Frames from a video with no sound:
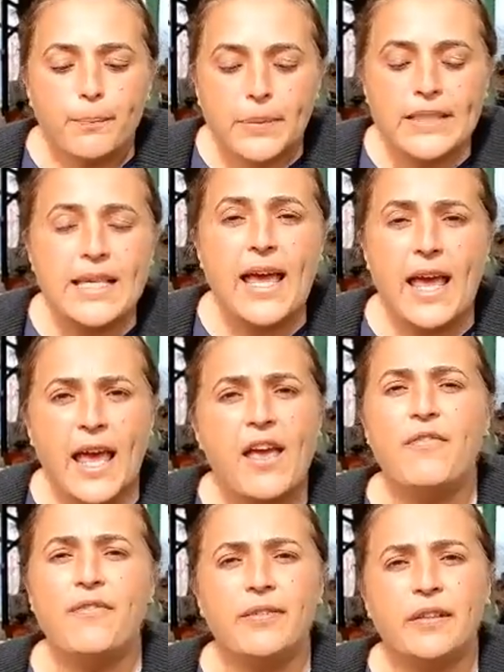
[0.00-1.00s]
bize
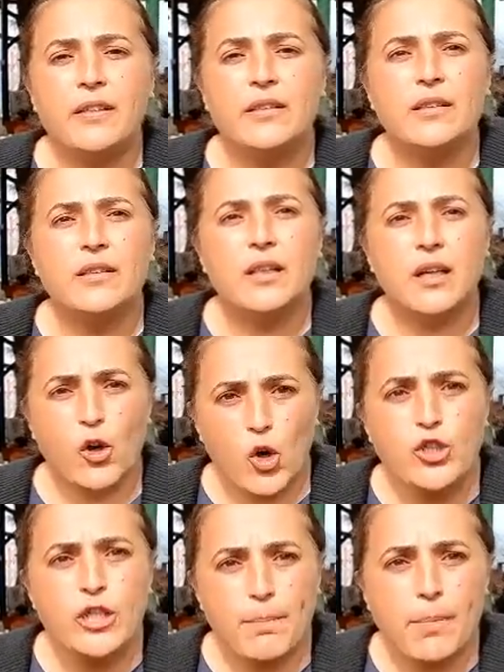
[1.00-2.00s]
ev,
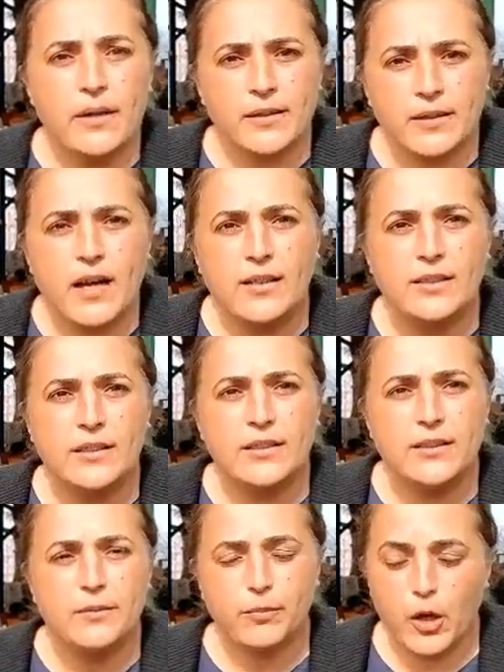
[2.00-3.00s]
önce barınak,
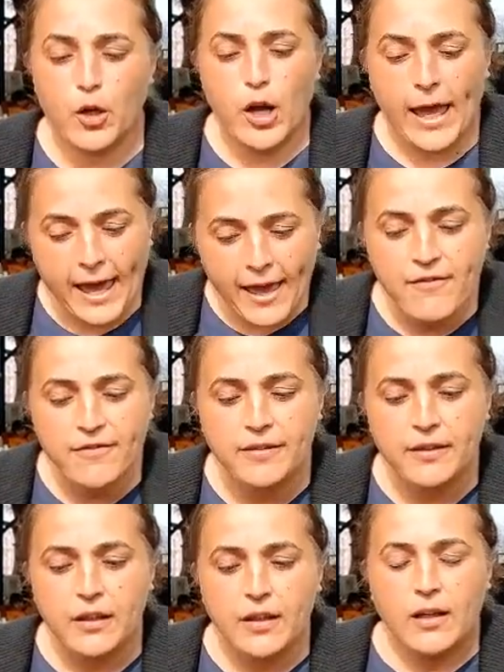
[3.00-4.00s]
e, ev
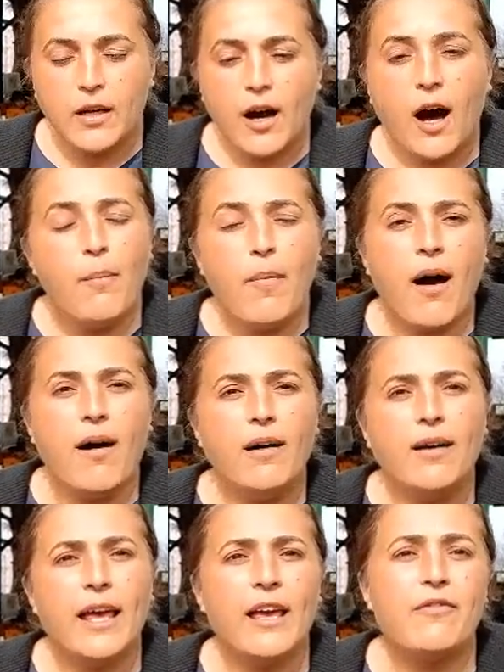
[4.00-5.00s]
ama
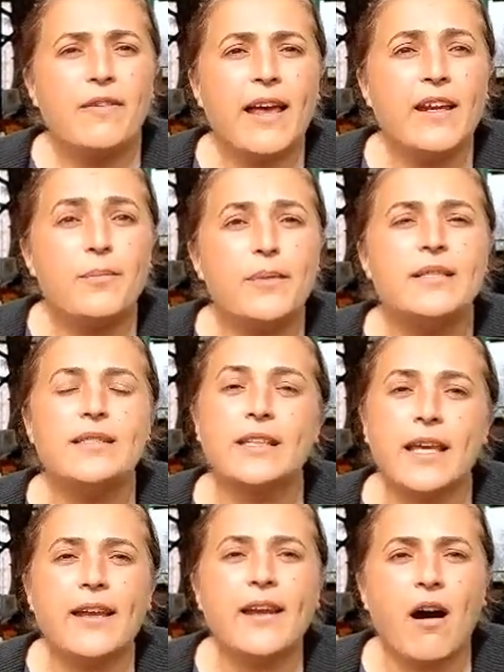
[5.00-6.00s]
evlerimiz
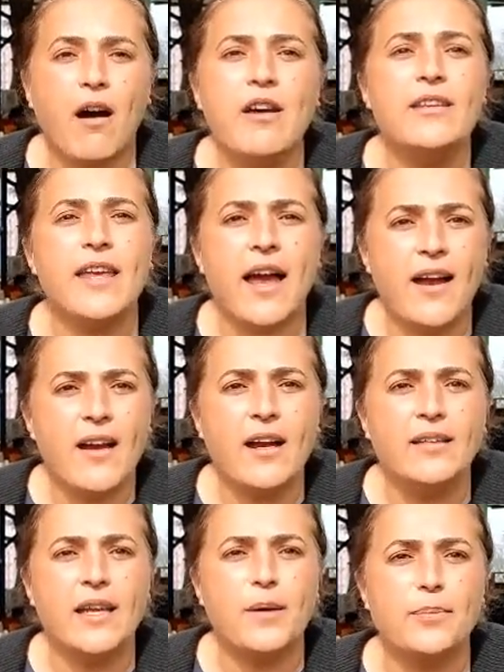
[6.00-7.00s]
gene aynı
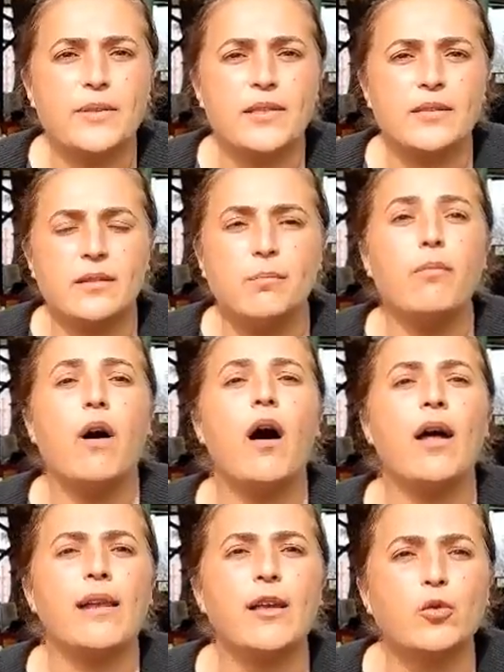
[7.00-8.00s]
yerlerde yapılsın.
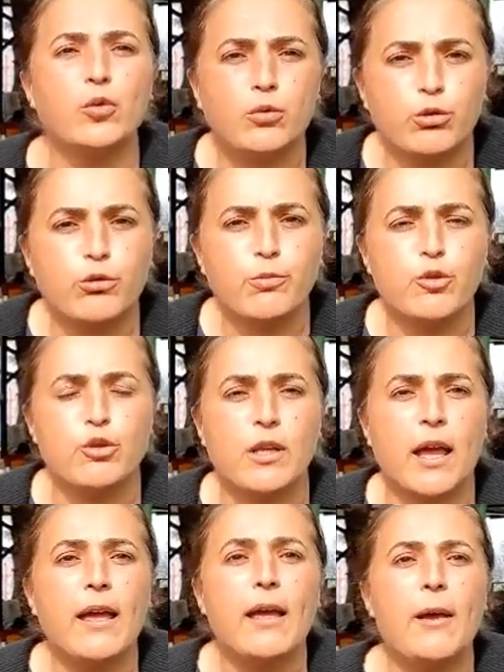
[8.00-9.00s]
Mahalle
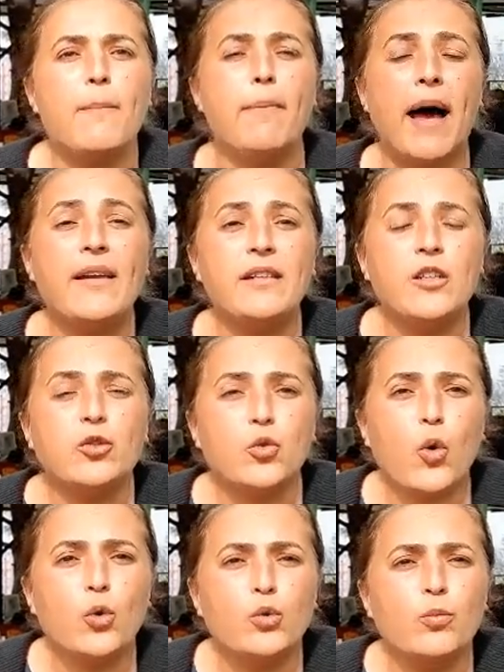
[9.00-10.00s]
kültürümüzde. Ben
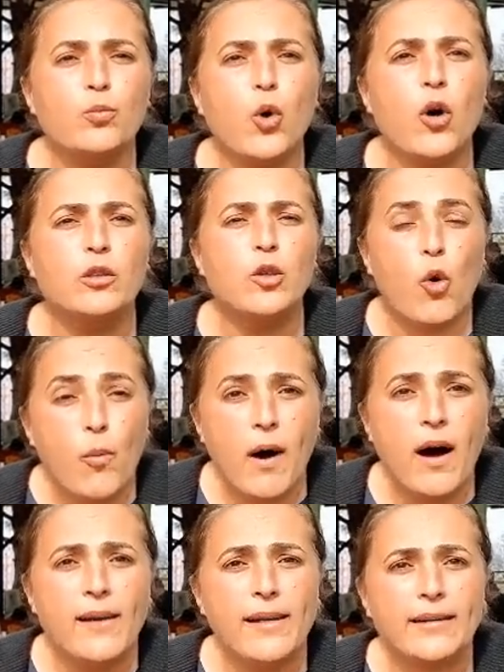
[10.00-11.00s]
doğdum doğalı o
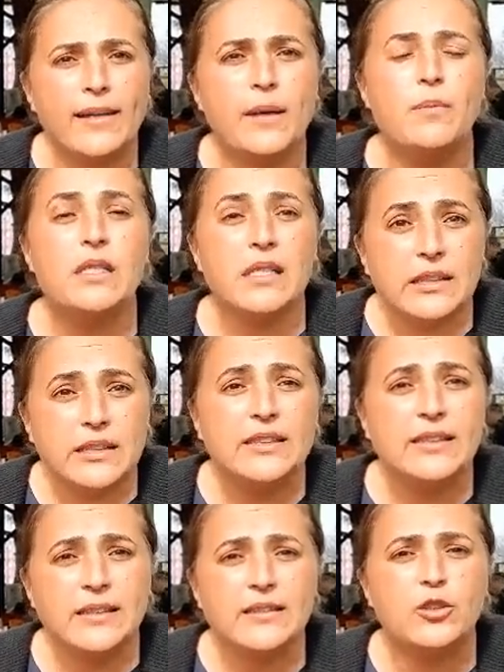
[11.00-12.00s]
mahalledeyim.
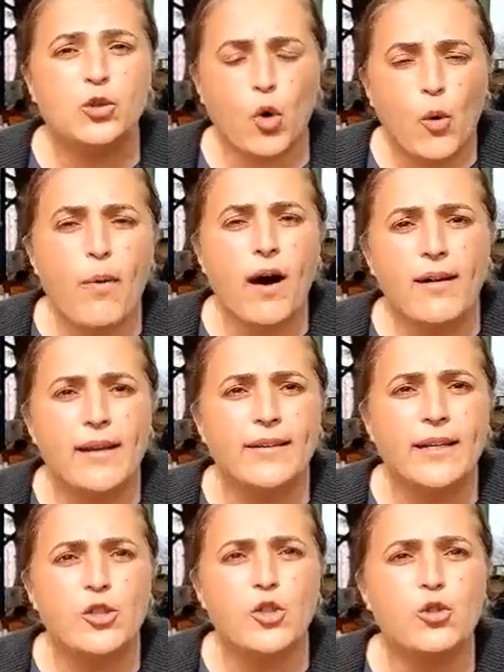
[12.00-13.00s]
40 yıldır o
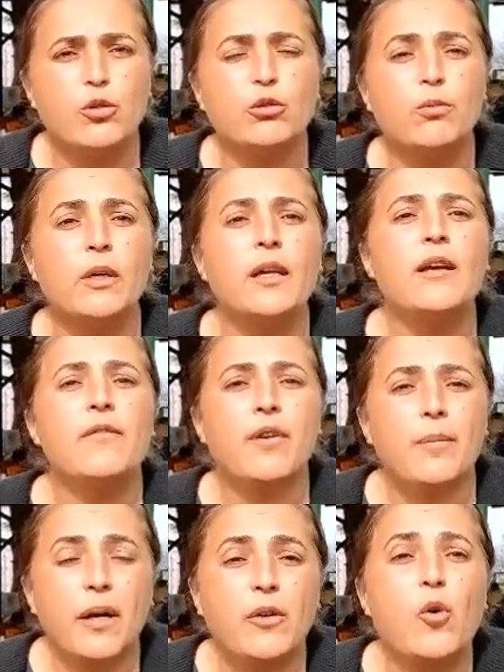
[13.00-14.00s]
mahallede yaşıyorum
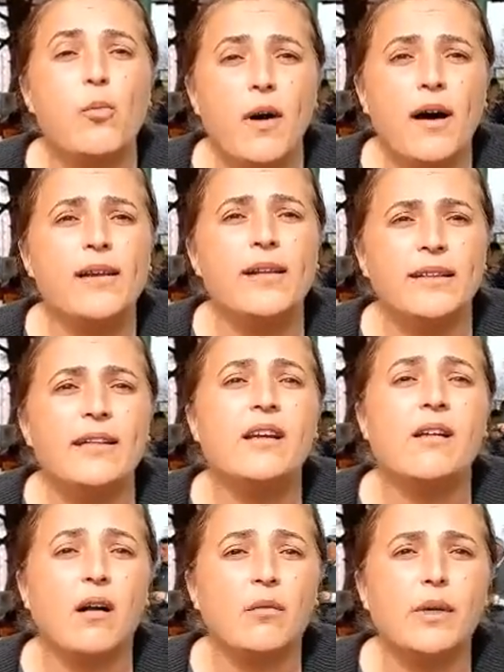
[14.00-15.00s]
ve ben o mahallede
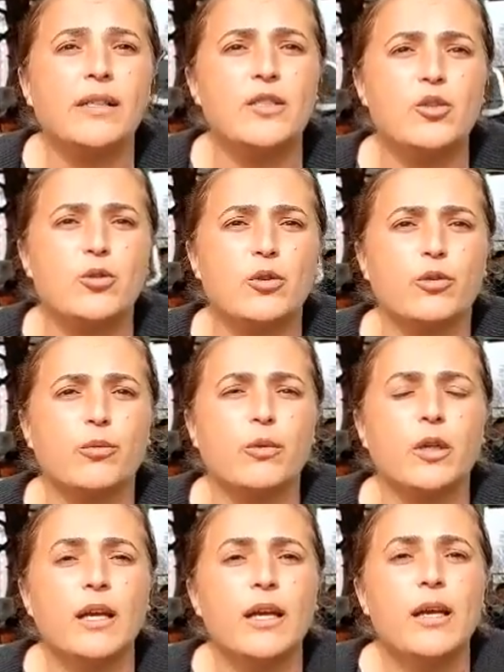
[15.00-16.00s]
de kalmak istiyorum.
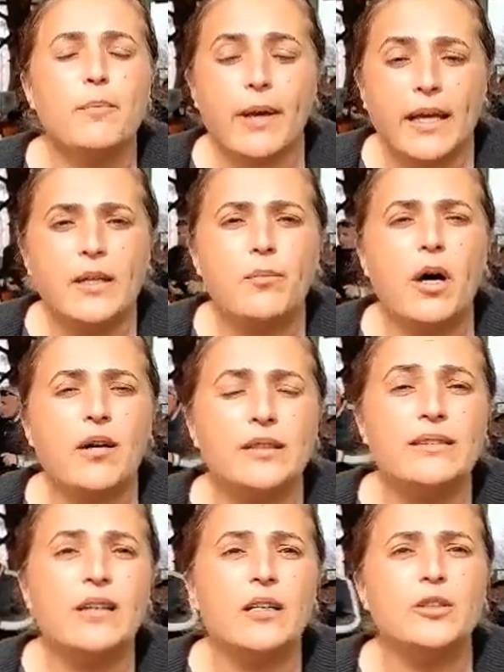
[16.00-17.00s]
Benim
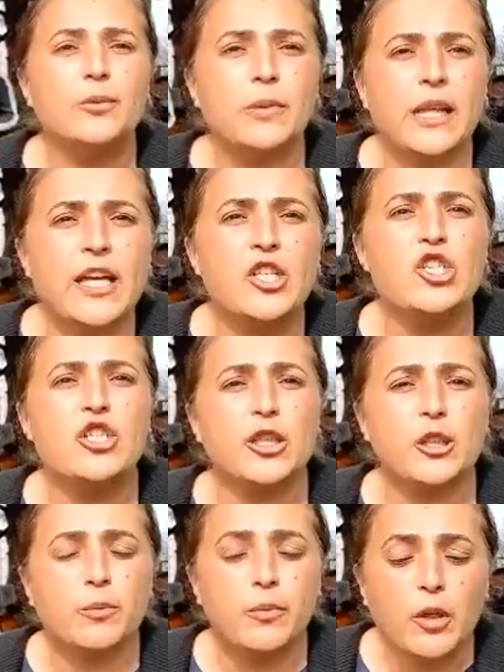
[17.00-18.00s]
anılarım,
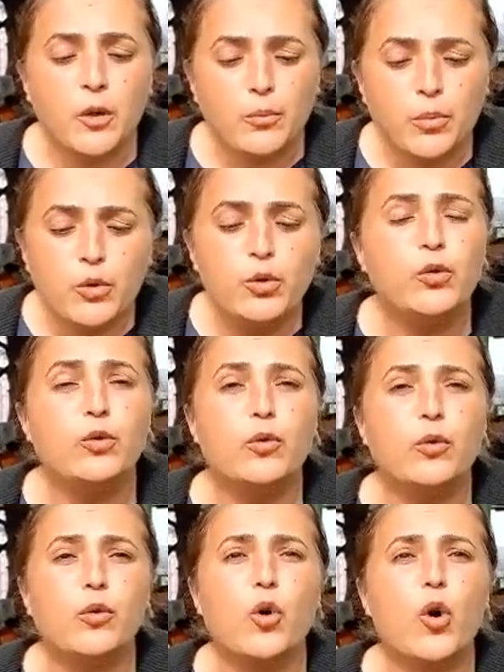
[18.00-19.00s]
gençliğim, bütün
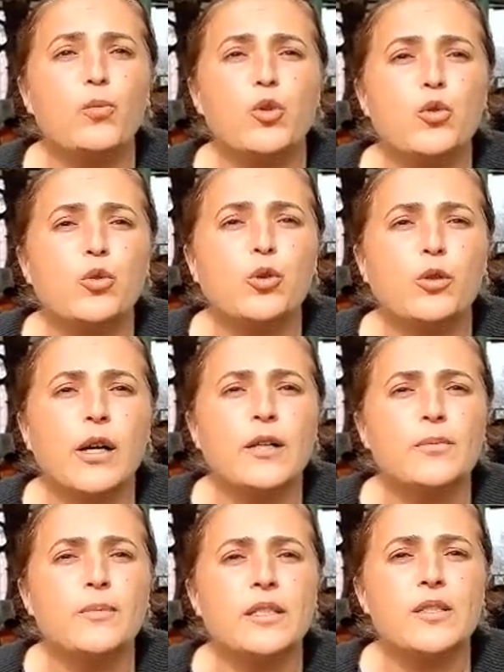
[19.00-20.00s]

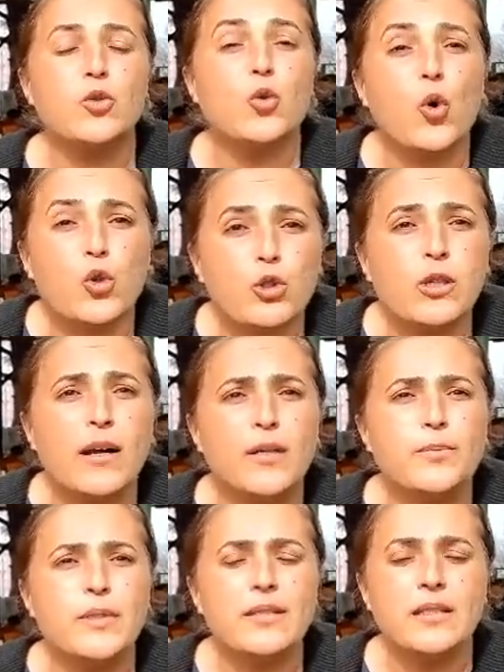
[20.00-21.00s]
komşuluklarımız,
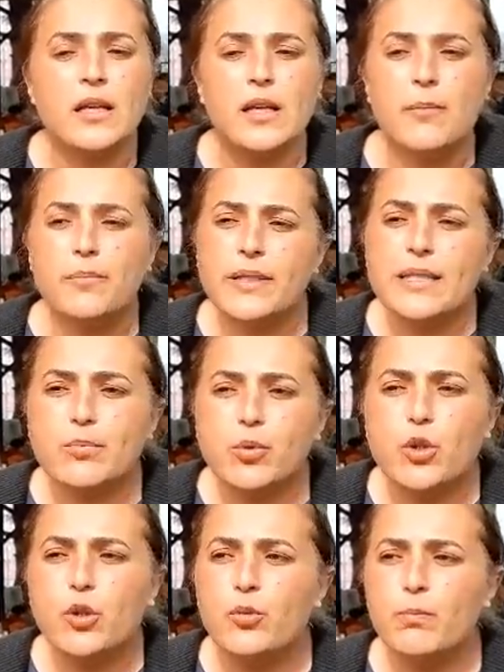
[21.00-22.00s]
dostlarımız biz
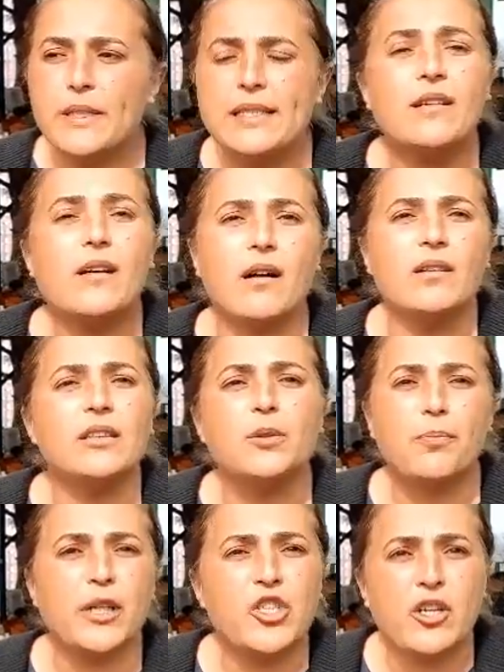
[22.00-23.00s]
bugün bizi
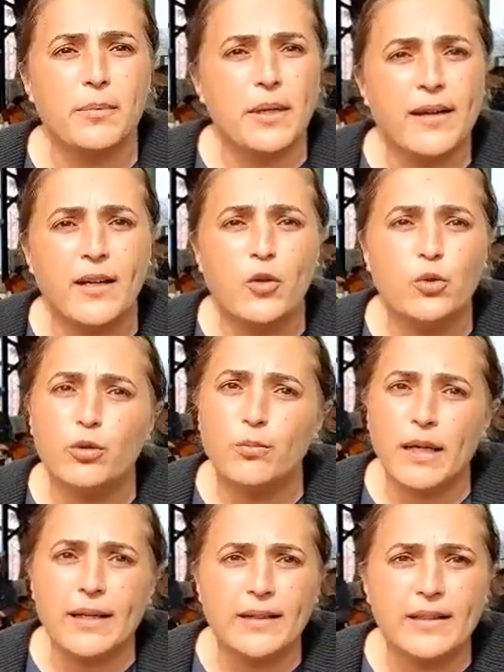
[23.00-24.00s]
kaldırıp başka bir yere
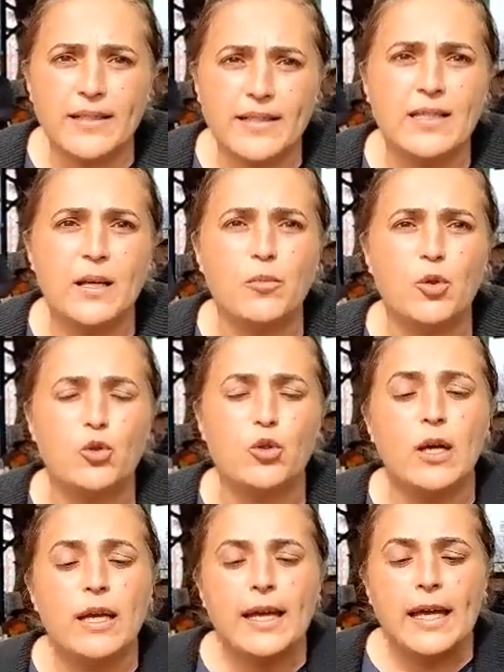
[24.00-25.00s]
götürmelerini istemiyoruz.